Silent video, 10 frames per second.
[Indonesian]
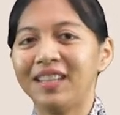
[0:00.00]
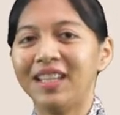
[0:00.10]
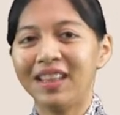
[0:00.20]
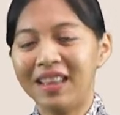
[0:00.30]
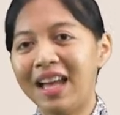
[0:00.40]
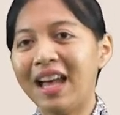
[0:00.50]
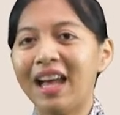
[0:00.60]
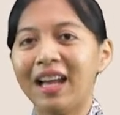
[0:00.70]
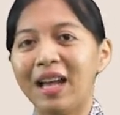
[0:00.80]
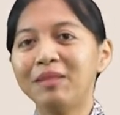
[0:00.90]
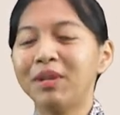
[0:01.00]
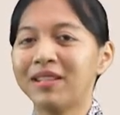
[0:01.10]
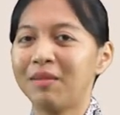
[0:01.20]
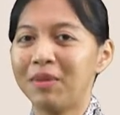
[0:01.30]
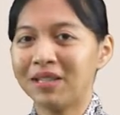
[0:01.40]
kita akan
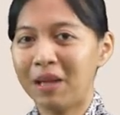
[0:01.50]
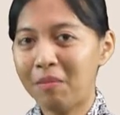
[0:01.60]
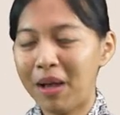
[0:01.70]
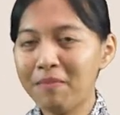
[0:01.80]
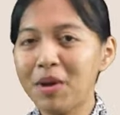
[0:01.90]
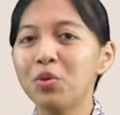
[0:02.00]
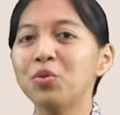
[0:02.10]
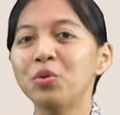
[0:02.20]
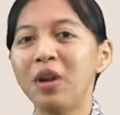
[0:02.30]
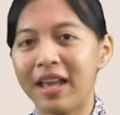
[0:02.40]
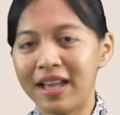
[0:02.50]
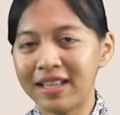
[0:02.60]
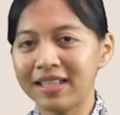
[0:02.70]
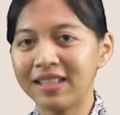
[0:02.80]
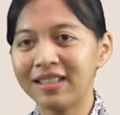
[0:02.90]
bersama-sama
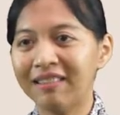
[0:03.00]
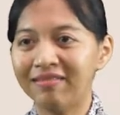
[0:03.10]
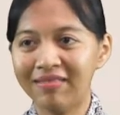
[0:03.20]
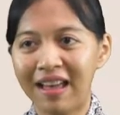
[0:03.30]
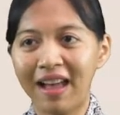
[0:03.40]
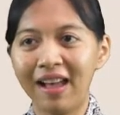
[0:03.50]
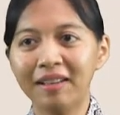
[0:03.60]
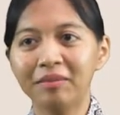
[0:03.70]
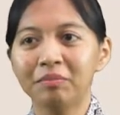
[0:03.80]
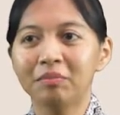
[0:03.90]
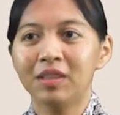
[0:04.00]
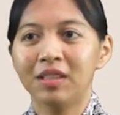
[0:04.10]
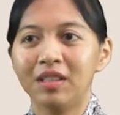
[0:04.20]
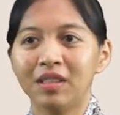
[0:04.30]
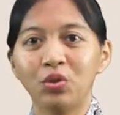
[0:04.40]
mengulas tentang
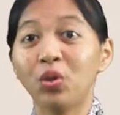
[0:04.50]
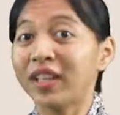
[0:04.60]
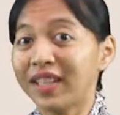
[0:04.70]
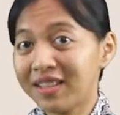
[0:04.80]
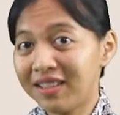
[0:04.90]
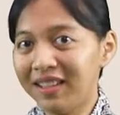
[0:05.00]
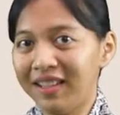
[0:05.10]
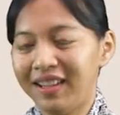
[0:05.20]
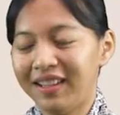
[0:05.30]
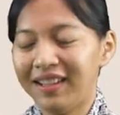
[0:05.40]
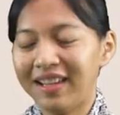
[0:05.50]
uh, corak tekstil.